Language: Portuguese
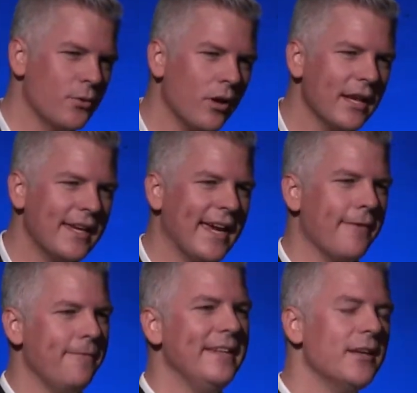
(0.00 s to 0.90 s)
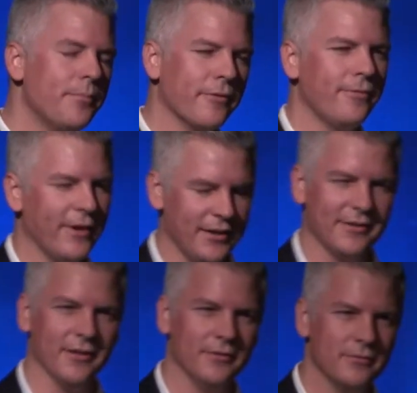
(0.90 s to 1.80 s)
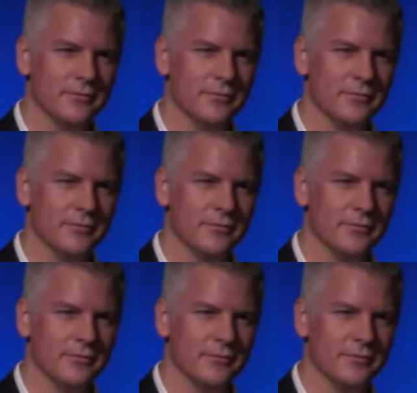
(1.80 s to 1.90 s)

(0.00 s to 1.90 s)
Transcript: Qual é que é a vida perfeita?